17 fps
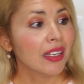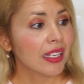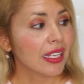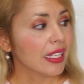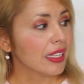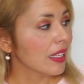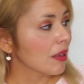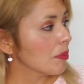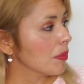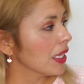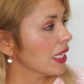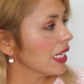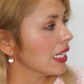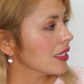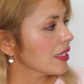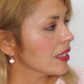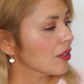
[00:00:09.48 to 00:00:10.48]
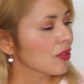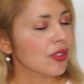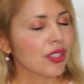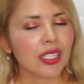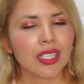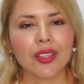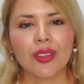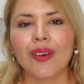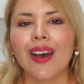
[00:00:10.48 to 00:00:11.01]
que también las he
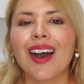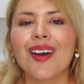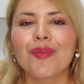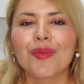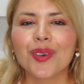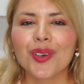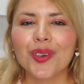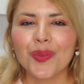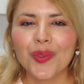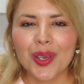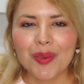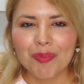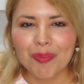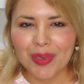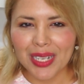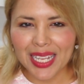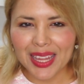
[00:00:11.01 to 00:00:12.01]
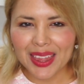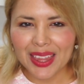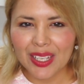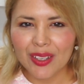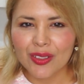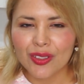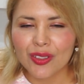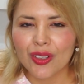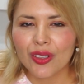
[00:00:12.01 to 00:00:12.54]
conseguido a muy buen
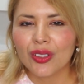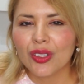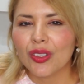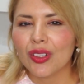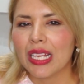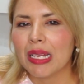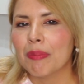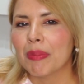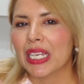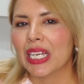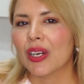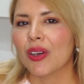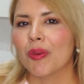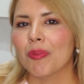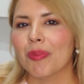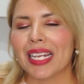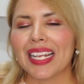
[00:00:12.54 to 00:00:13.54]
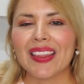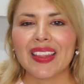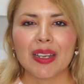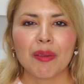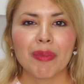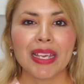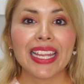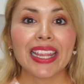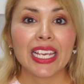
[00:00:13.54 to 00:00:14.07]
precio. Son todas mis compras
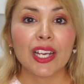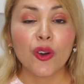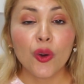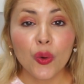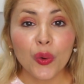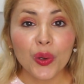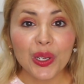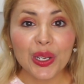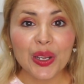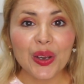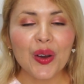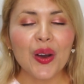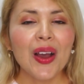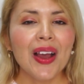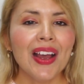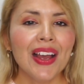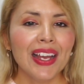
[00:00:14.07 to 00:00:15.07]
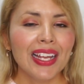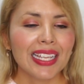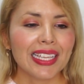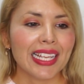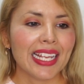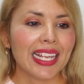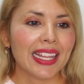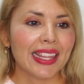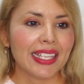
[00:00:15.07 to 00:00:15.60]
del mes de julio,
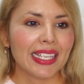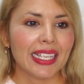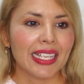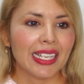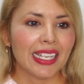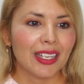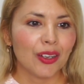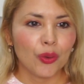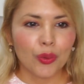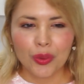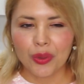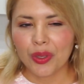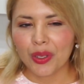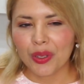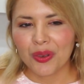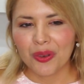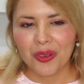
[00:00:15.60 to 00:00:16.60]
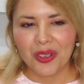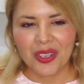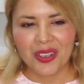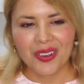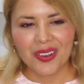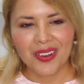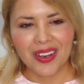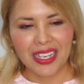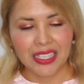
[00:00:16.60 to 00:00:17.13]
desde el 1 de
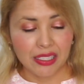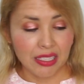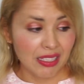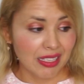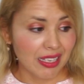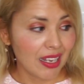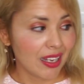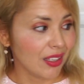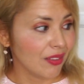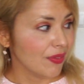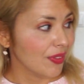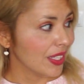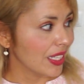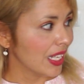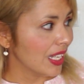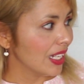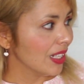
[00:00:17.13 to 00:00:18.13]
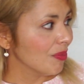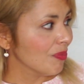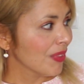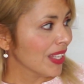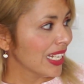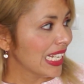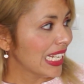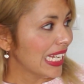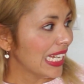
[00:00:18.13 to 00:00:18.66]
julio hasta ya el final.
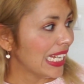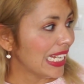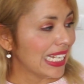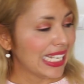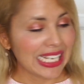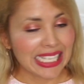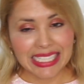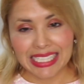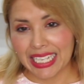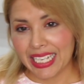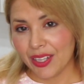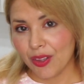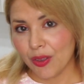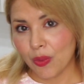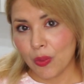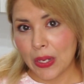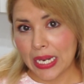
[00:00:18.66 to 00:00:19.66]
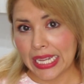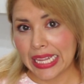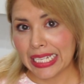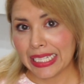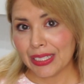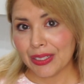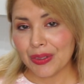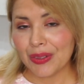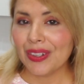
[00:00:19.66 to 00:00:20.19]
Eh, las he ido
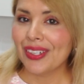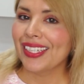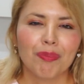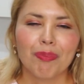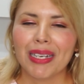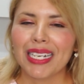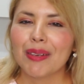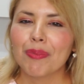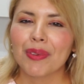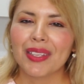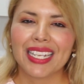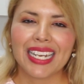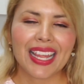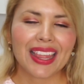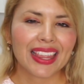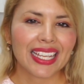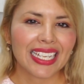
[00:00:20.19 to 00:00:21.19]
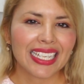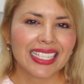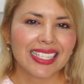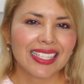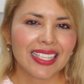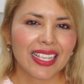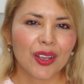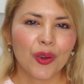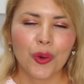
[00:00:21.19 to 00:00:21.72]
guardando para poder hacer
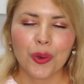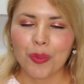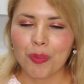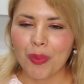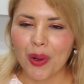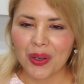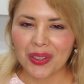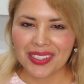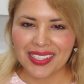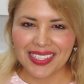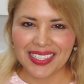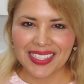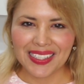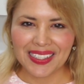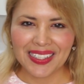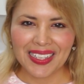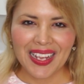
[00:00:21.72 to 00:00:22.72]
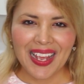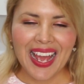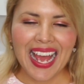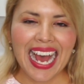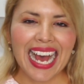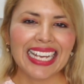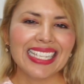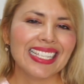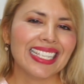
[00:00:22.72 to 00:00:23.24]
este unboxing.
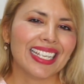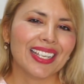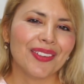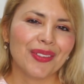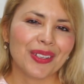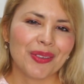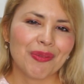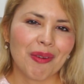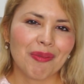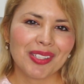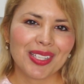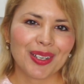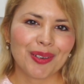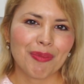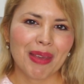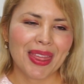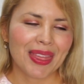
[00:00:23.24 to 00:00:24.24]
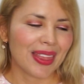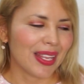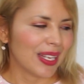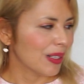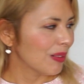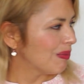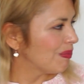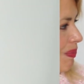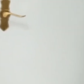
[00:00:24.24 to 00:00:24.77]
Así es que bueno, vamos a
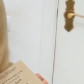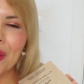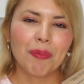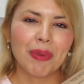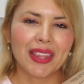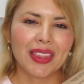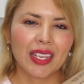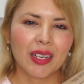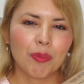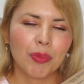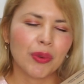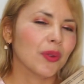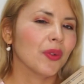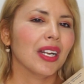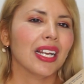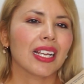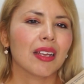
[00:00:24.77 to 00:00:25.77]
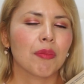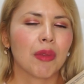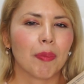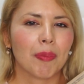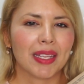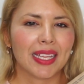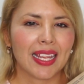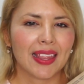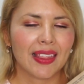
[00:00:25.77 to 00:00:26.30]
comenzar. Y voy a empezar por una que me
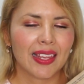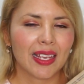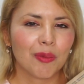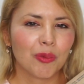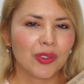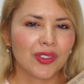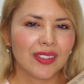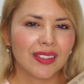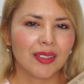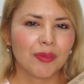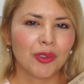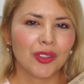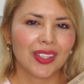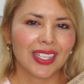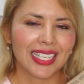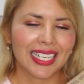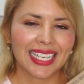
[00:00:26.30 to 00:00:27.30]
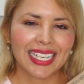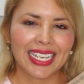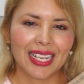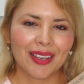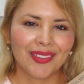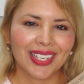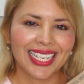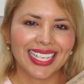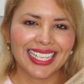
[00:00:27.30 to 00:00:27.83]
apetecía muchísimo tener y
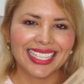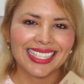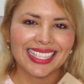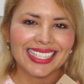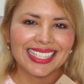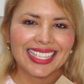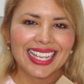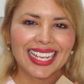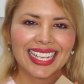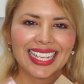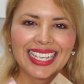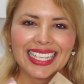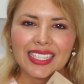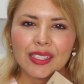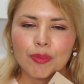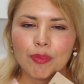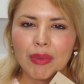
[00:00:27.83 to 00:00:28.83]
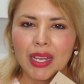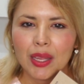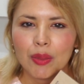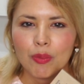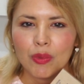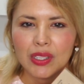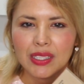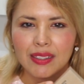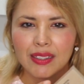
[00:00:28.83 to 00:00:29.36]
abrir, es esta que es
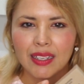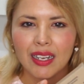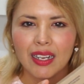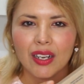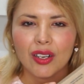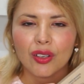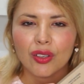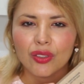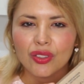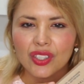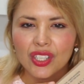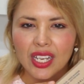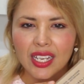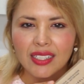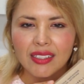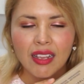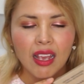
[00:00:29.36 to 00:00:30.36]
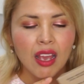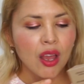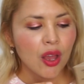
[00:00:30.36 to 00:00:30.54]
Mademoiselle Rochas